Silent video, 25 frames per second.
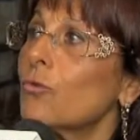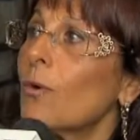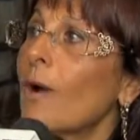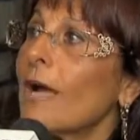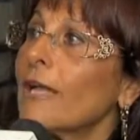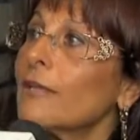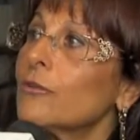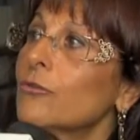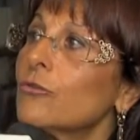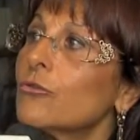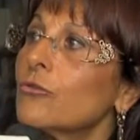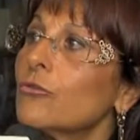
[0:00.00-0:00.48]

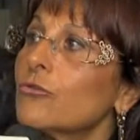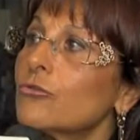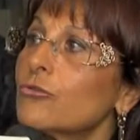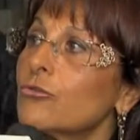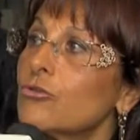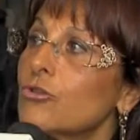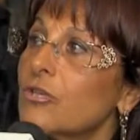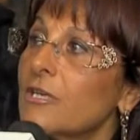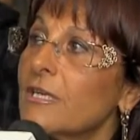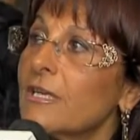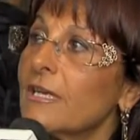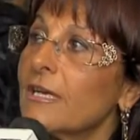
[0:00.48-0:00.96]
anno
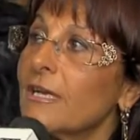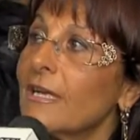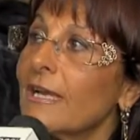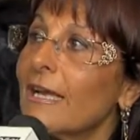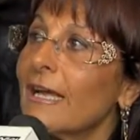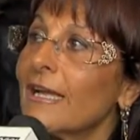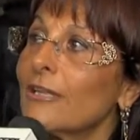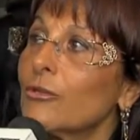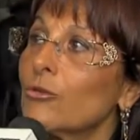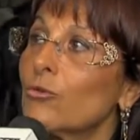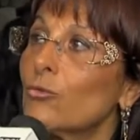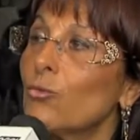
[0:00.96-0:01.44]

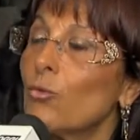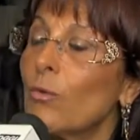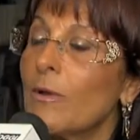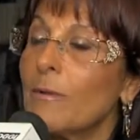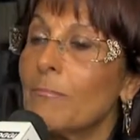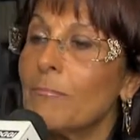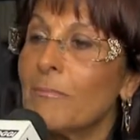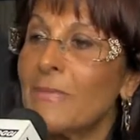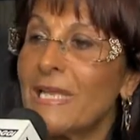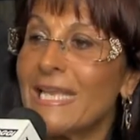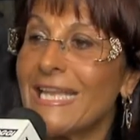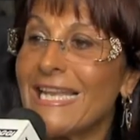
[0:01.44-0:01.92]
circa
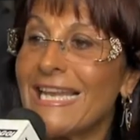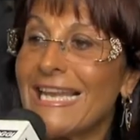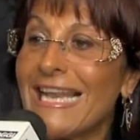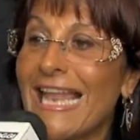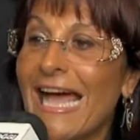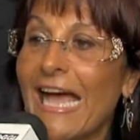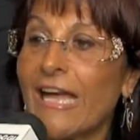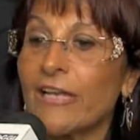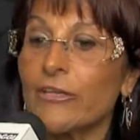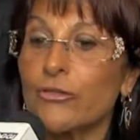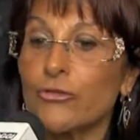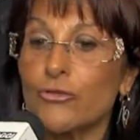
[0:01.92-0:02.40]

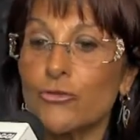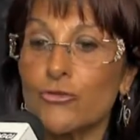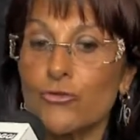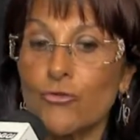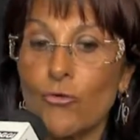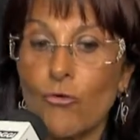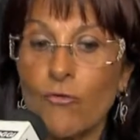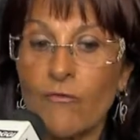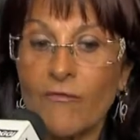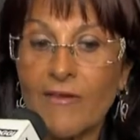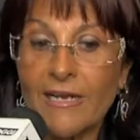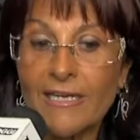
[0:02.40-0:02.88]
2.000
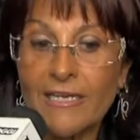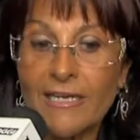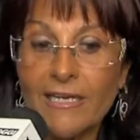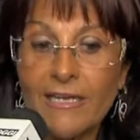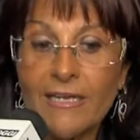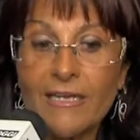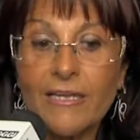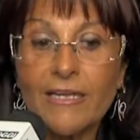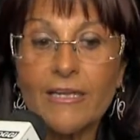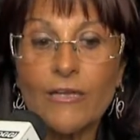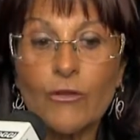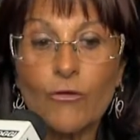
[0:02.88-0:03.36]
giovani
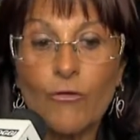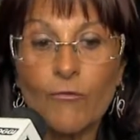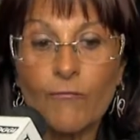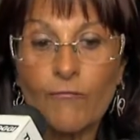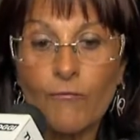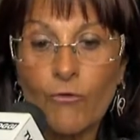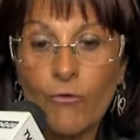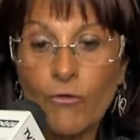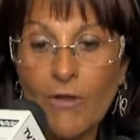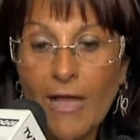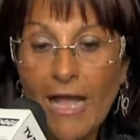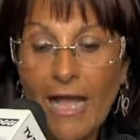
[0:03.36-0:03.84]

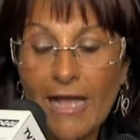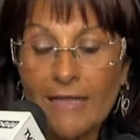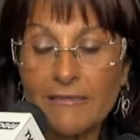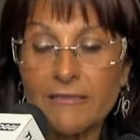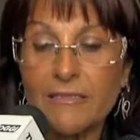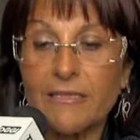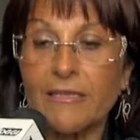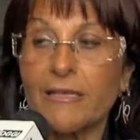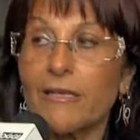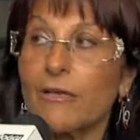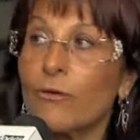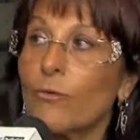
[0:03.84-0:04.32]

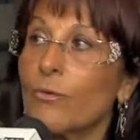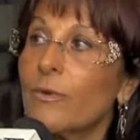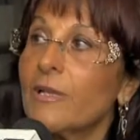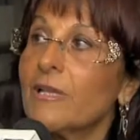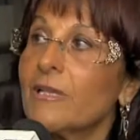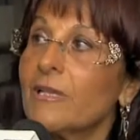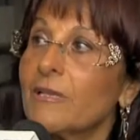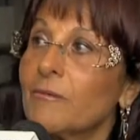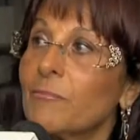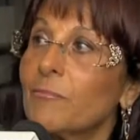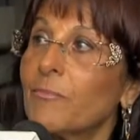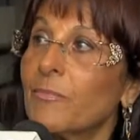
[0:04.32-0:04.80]
convocati qui
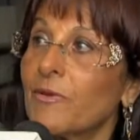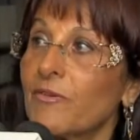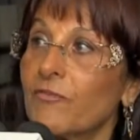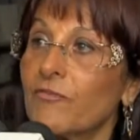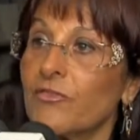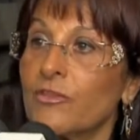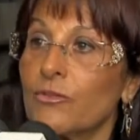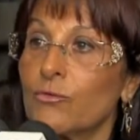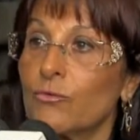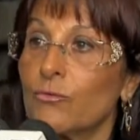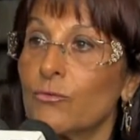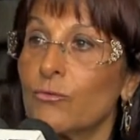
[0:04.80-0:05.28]
in
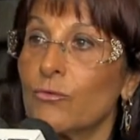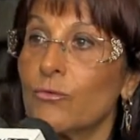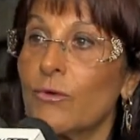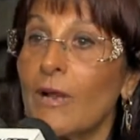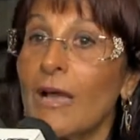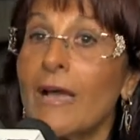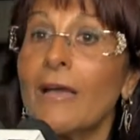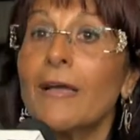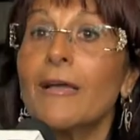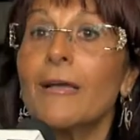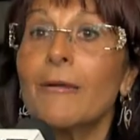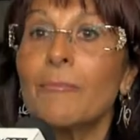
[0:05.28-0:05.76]

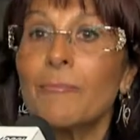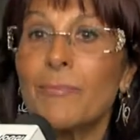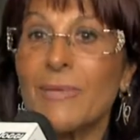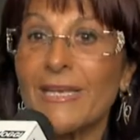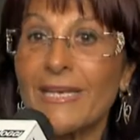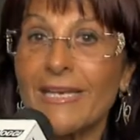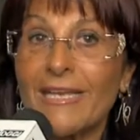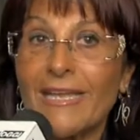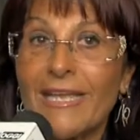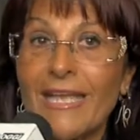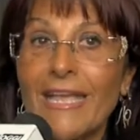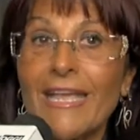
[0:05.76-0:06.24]
prefettura
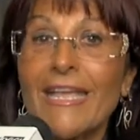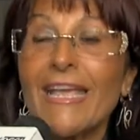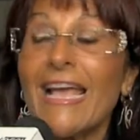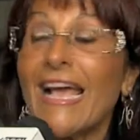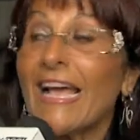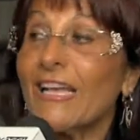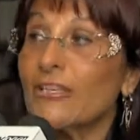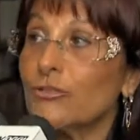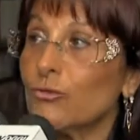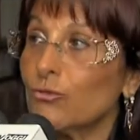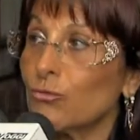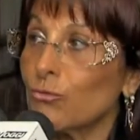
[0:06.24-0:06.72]
perché
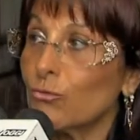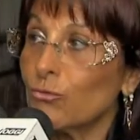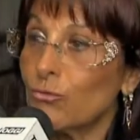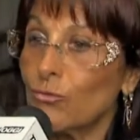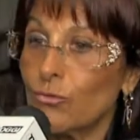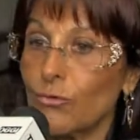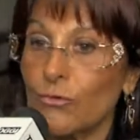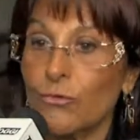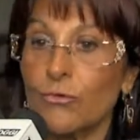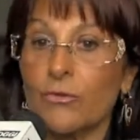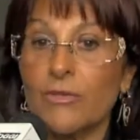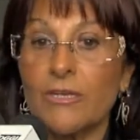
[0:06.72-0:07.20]

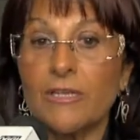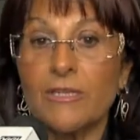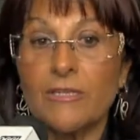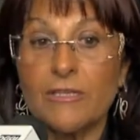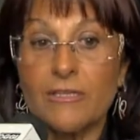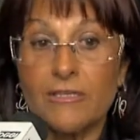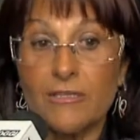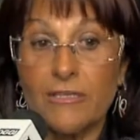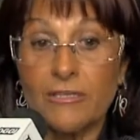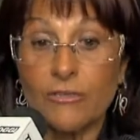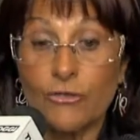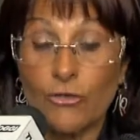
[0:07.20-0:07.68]
assuntori
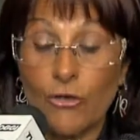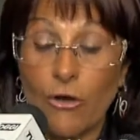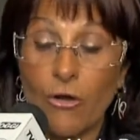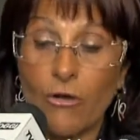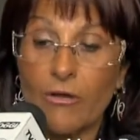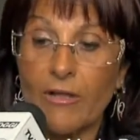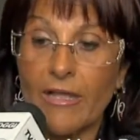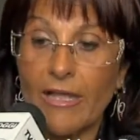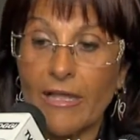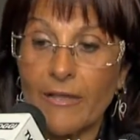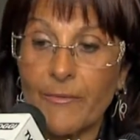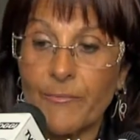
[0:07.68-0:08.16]
di
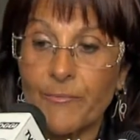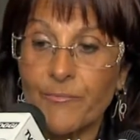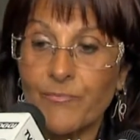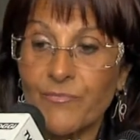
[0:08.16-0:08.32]
droghe.